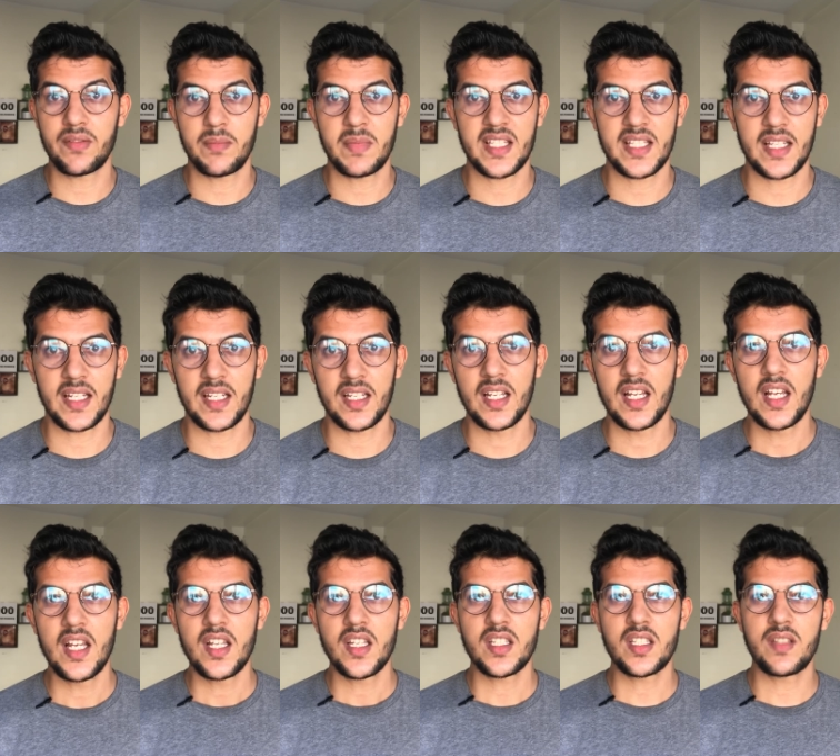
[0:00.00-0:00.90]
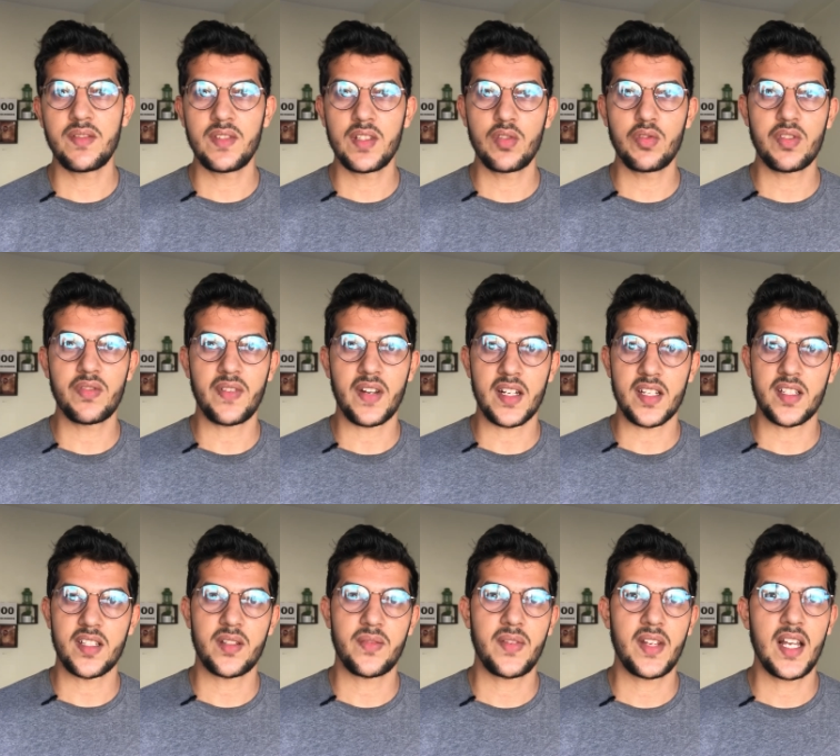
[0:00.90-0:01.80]
مثلا شي فيديو
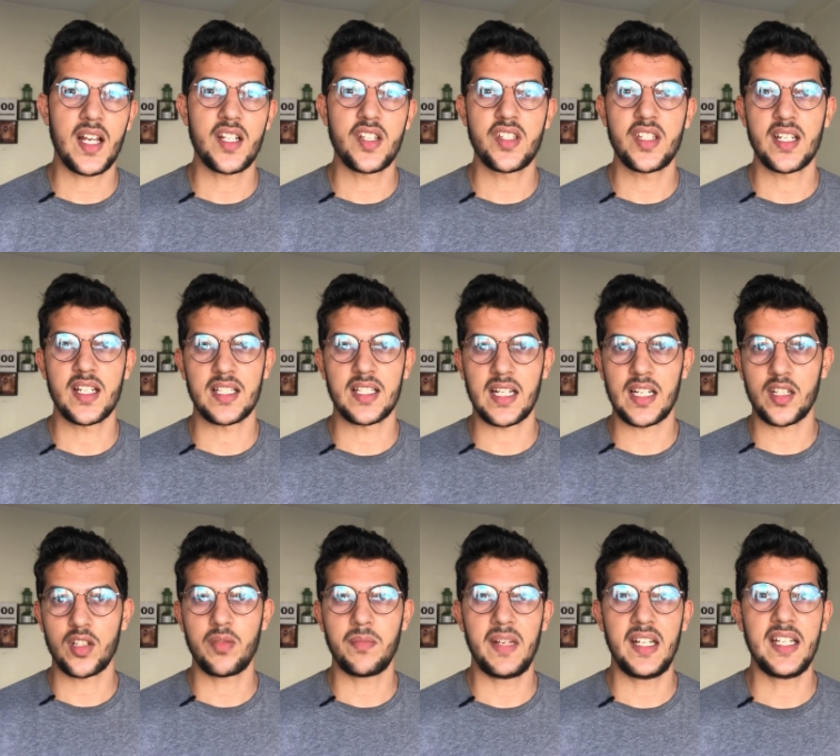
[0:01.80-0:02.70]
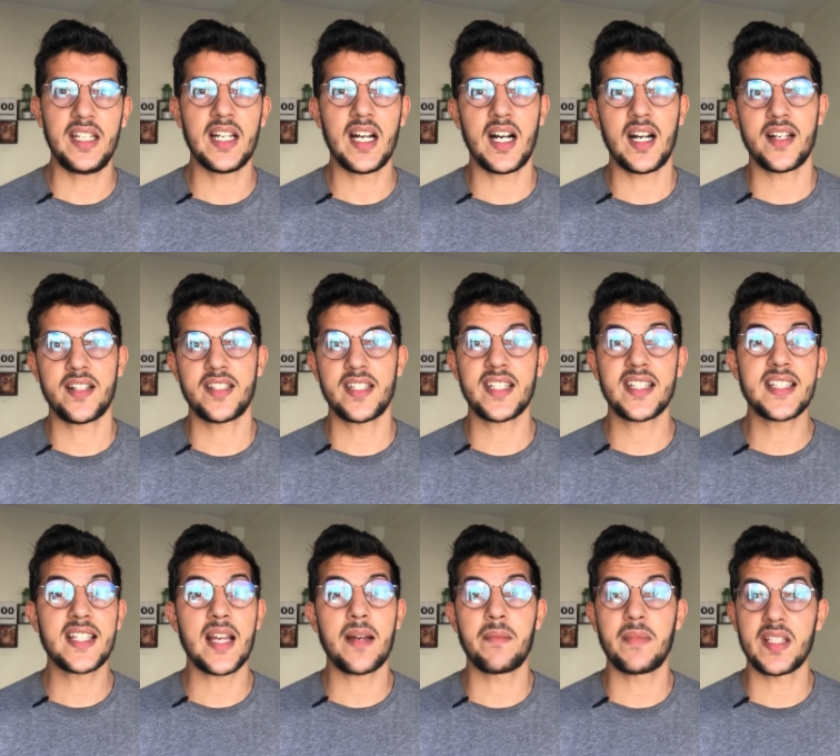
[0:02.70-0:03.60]
تفرجت فيها نجي نهضر لكم عليها شي
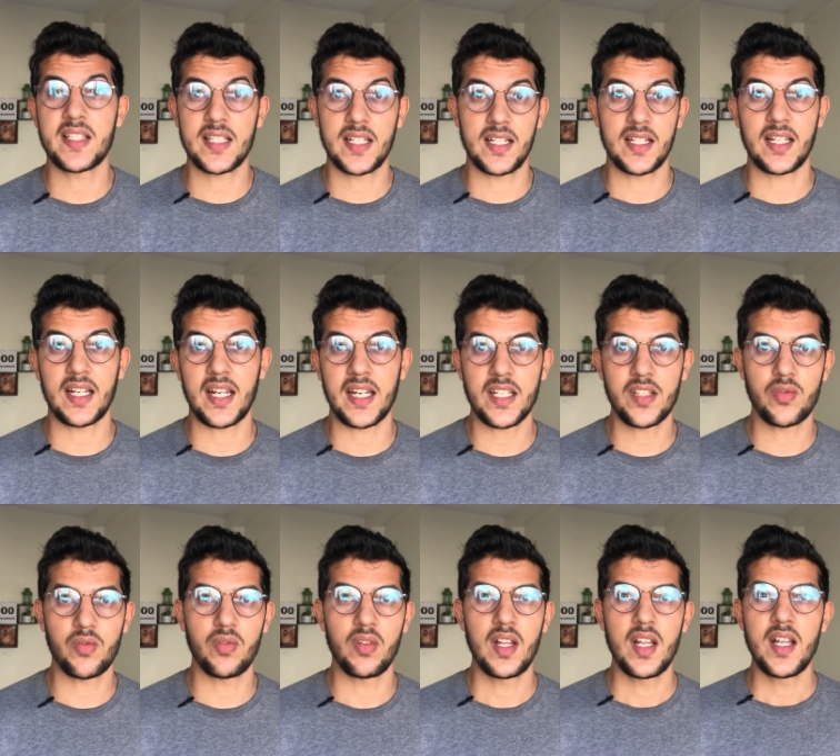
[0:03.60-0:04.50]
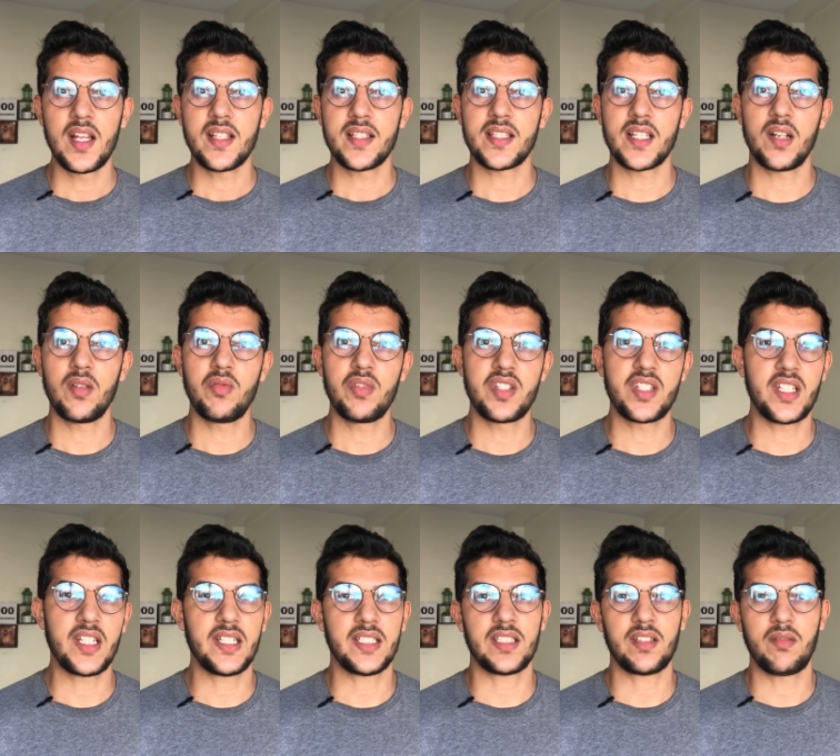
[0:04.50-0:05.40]
كتاب مثلا قريته حتى هو نجي
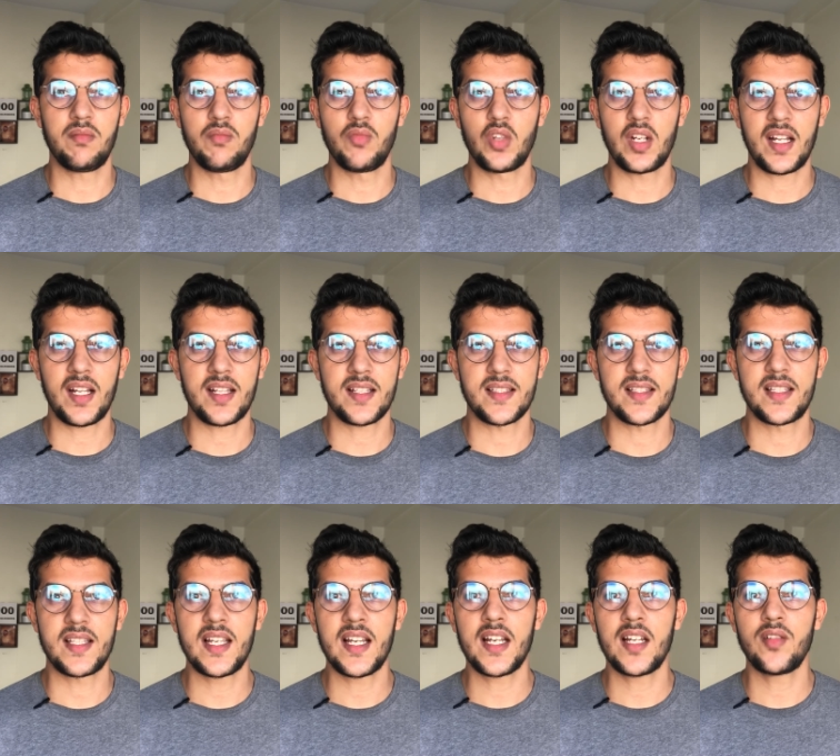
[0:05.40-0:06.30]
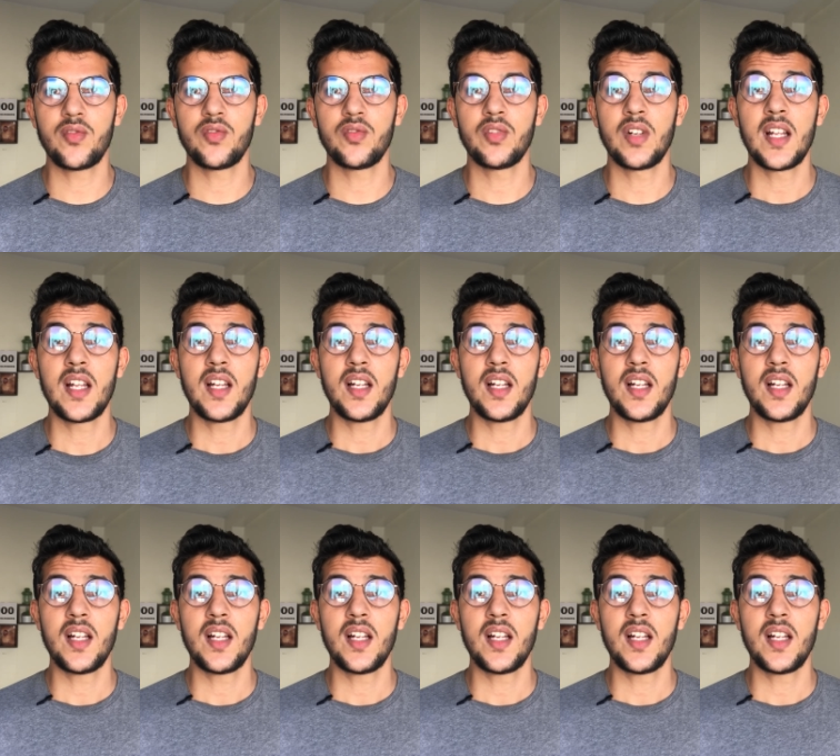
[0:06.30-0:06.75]
نعطيكم الملخص ديالو